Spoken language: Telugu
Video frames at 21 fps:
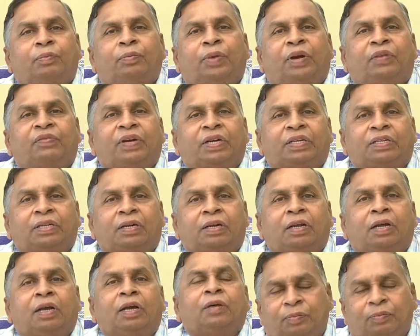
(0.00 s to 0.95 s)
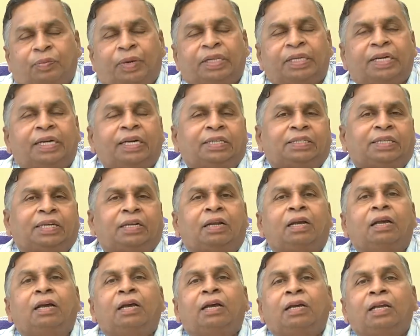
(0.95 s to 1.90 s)
పర్ఫెక్షన్ ప్రజెంటేషన్
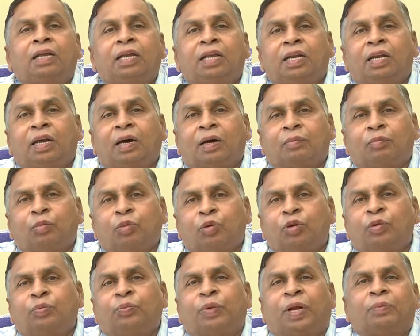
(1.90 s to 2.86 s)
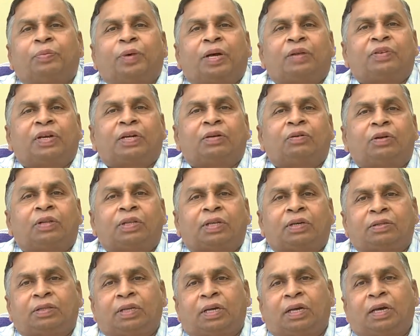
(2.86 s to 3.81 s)
ఈ మూడు పర్ఫెక్ట్ ఉన్న
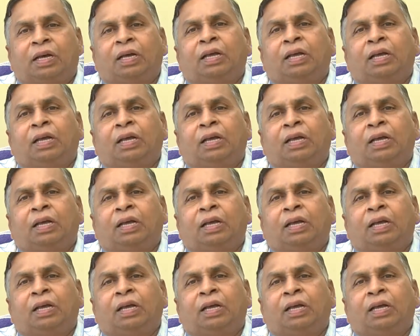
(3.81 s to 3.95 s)
తర్వాత